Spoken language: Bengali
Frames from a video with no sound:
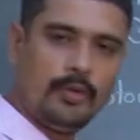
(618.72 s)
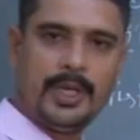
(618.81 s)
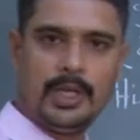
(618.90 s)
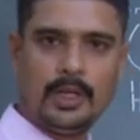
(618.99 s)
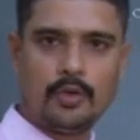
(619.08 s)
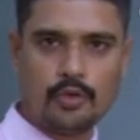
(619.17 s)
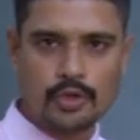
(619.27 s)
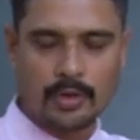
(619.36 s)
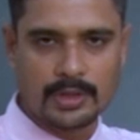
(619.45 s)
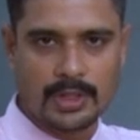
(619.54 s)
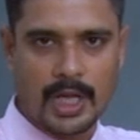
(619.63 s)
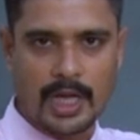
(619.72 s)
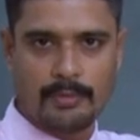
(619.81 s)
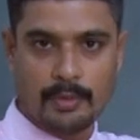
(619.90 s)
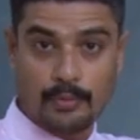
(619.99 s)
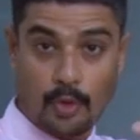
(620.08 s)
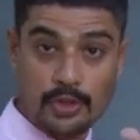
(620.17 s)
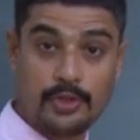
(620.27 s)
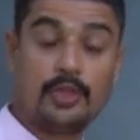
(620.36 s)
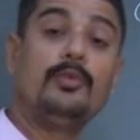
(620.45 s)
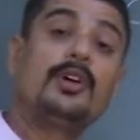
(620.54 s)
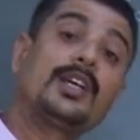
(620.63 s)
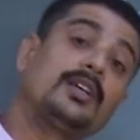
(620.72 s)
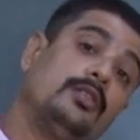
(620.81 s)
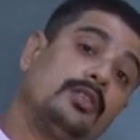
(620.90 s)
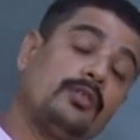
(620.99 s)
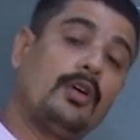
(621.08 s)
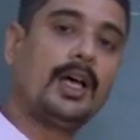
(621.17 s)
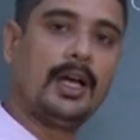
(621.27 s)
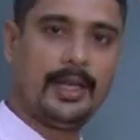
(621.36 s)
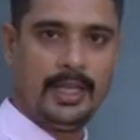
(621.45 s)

গভীর অনুসন্ধান এবং পর্যবেক্ষণ করা